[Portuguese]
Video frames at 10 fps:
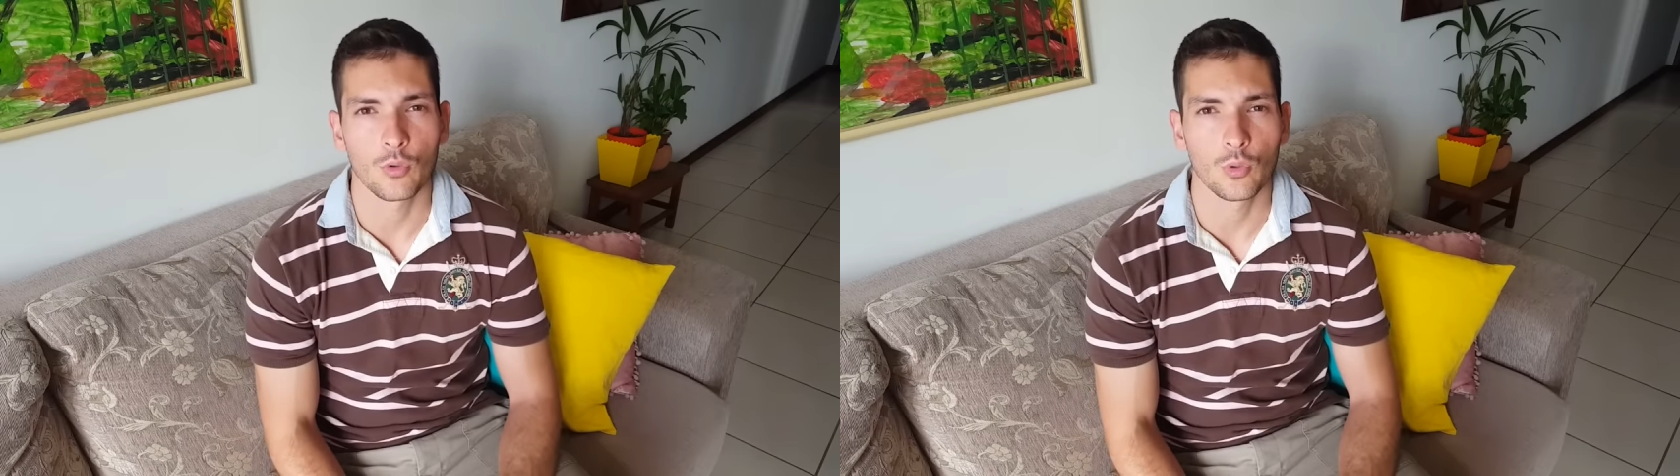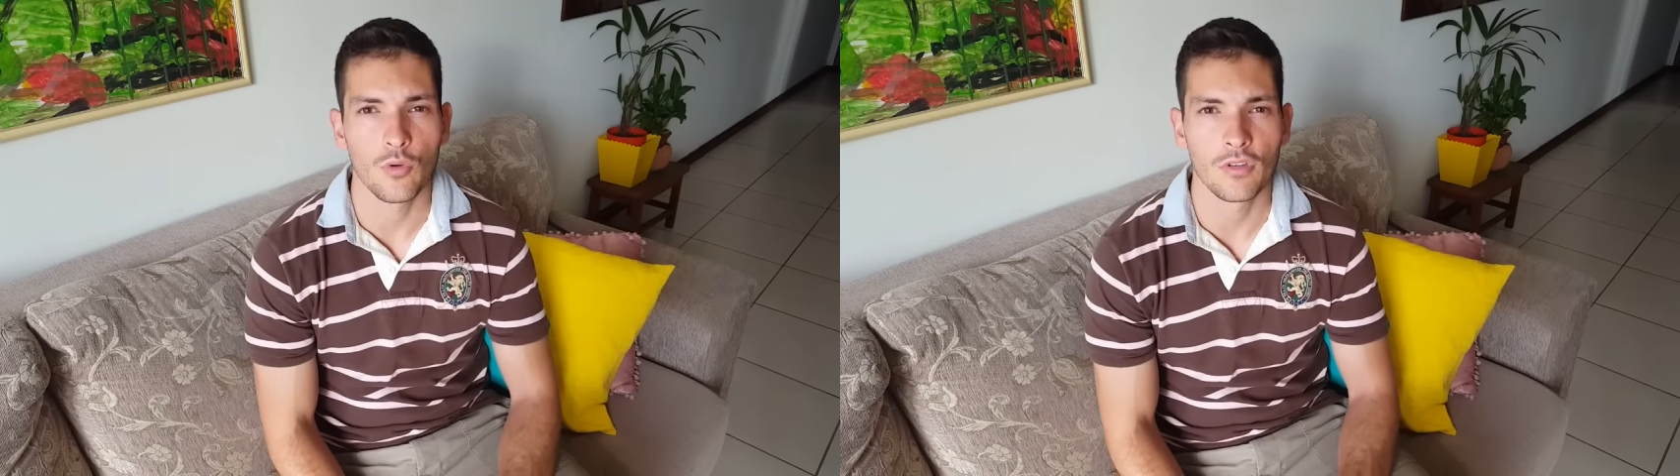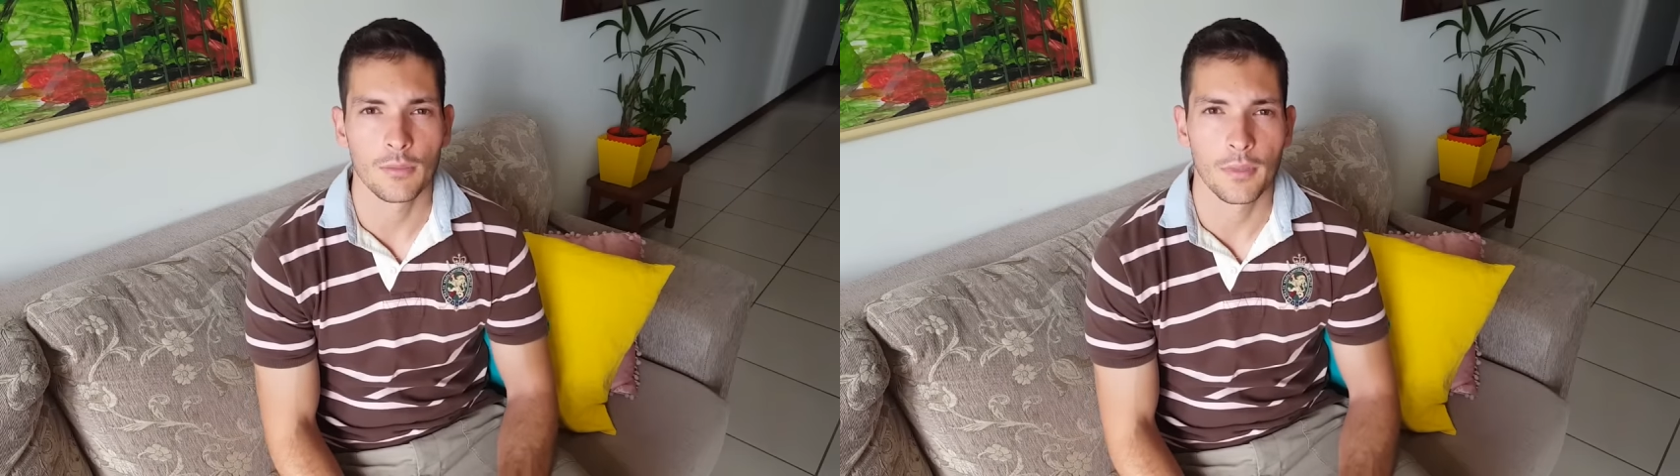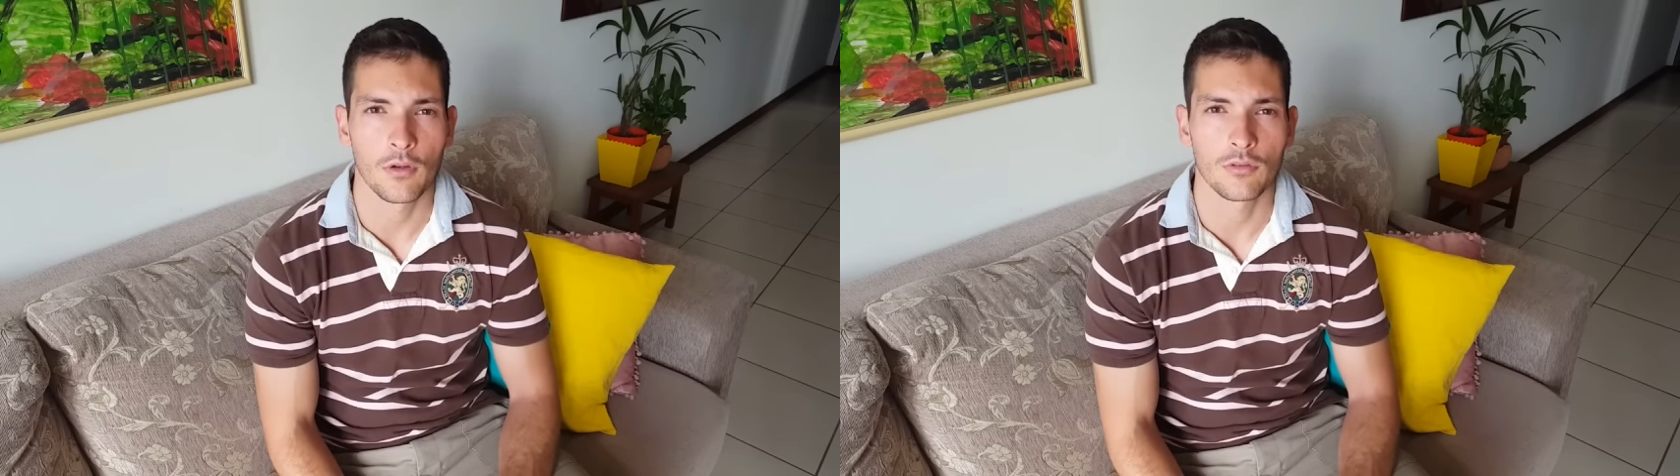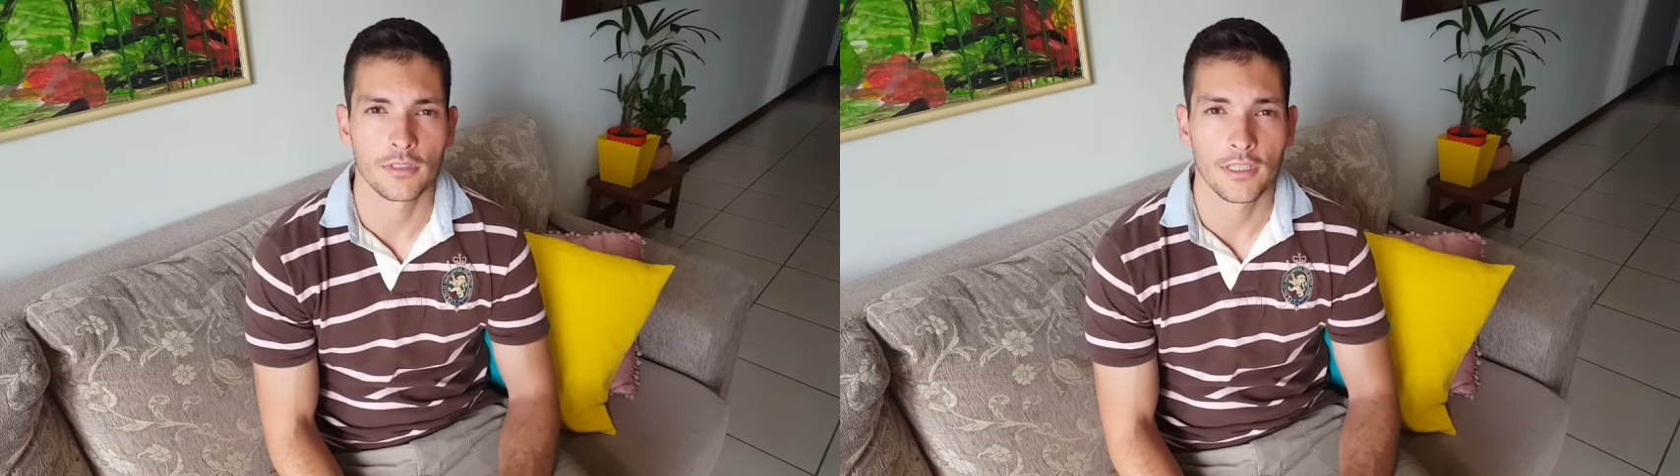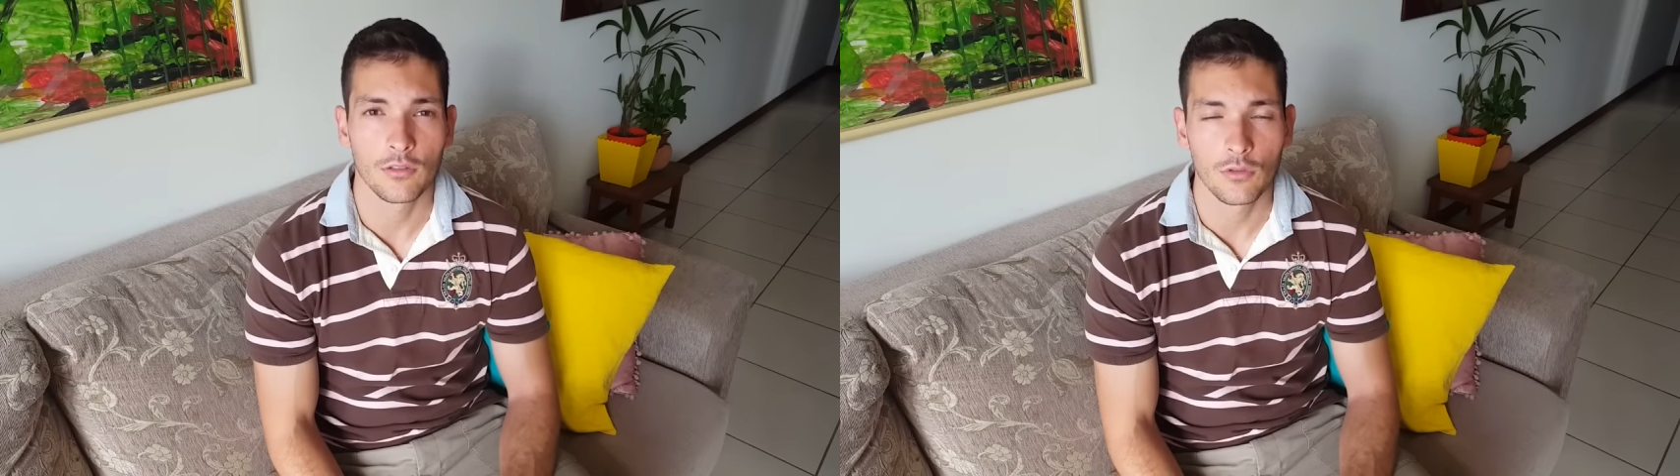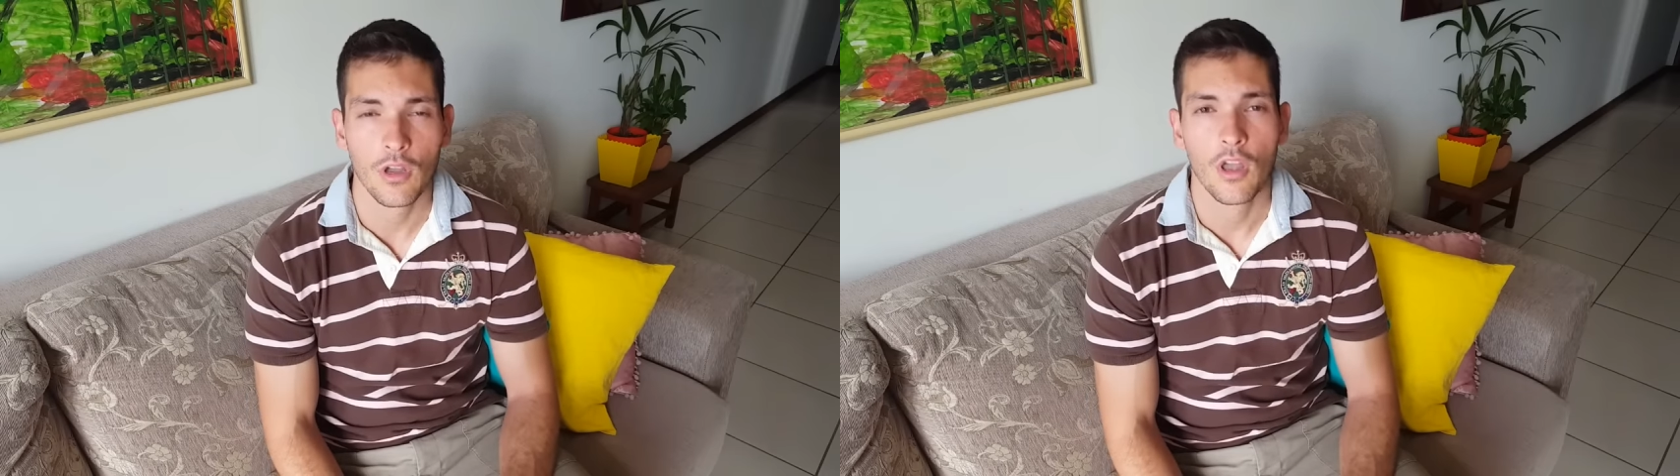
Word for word: dúvida perguntando